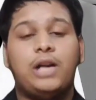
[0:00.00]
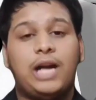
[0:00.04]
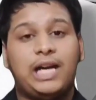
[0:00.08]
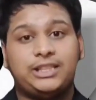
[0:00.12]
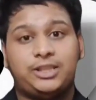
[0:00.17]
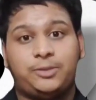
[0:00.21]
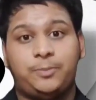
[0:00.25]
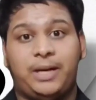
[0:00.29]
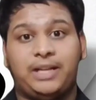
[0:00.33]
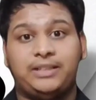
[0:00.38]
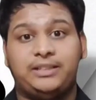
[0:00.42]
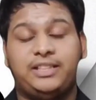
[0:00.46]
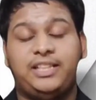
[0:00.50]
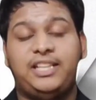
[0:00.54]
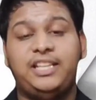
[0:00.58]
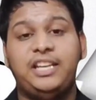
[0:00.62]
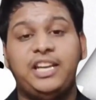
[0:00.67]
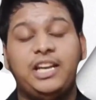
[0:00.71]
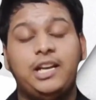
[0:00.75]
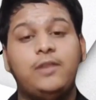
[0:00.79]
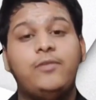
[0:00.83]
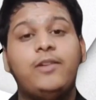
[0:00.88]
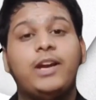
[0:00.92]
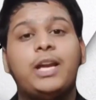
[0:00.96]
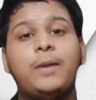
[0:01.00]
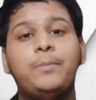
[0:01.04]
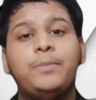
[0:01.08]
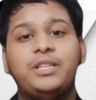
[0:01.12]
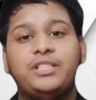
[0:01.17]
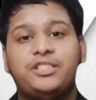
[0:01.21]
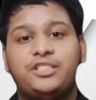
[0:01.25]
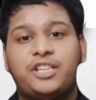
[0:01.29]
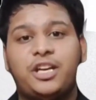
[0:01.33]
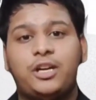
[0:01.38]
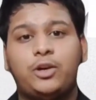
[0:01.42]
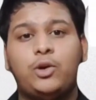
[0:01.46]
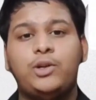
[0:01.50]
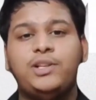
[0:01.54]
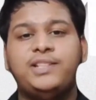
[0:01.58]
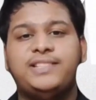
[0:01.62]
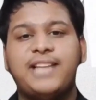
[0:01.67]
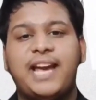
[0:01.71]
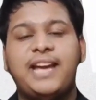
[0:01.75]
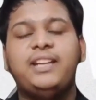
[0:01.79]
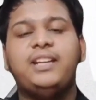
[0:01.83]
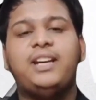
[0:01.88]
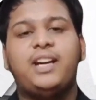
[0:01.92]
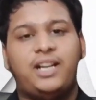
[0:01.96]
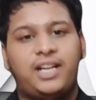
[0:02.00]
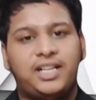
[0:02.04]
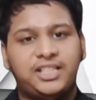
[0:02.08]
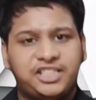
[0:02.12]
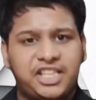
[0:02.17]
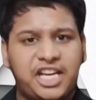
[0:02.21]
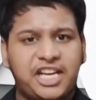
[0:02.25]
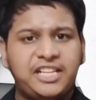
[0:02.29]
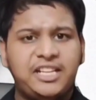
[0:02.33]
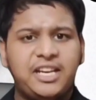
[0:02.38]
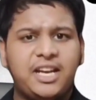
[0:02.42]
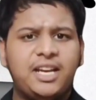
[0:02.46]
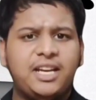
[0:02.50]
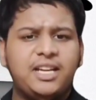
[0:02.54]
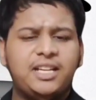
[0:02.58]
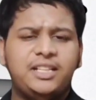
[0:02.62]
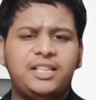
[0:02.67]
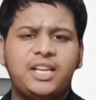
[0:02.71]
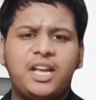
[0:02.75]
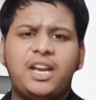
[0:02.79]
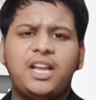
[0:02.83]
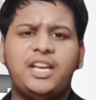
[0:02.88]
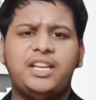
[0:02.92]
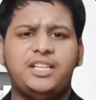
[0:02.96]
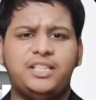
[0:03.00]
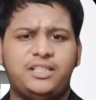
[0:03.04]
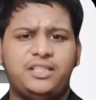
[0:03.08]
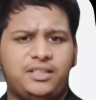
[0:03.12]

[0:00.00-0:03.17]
और लास्ट बात कि रेलवे के मिनिस्टर को रिजाइन करना चाहिए या